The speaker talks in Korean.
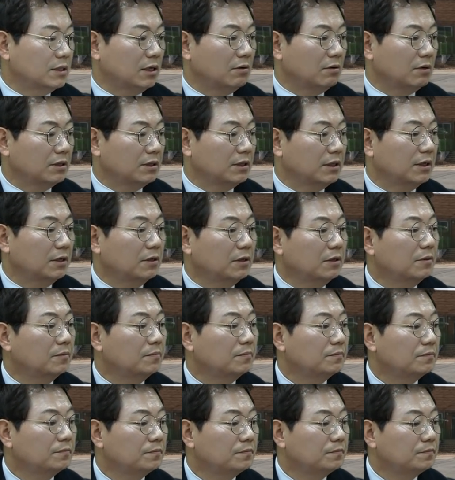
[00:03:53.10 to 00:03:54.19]
난
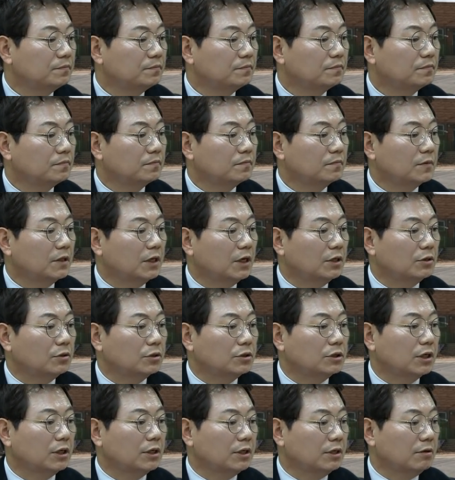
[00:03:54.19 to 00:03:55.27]
상황이네요. 네,
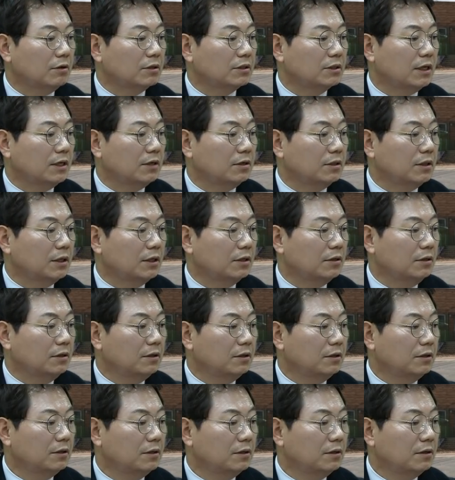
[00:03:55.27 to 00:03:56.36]
저 차가 이렇게 와서
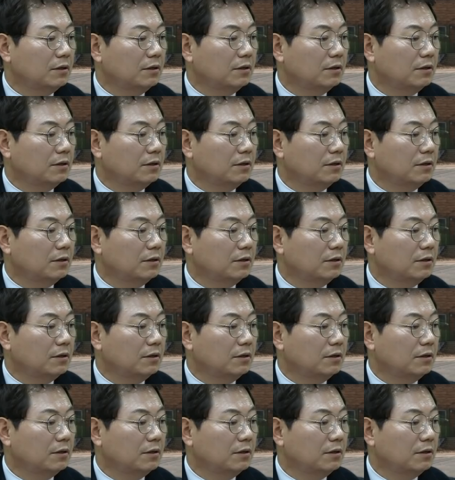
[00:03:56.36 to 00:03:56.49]
때렸네요.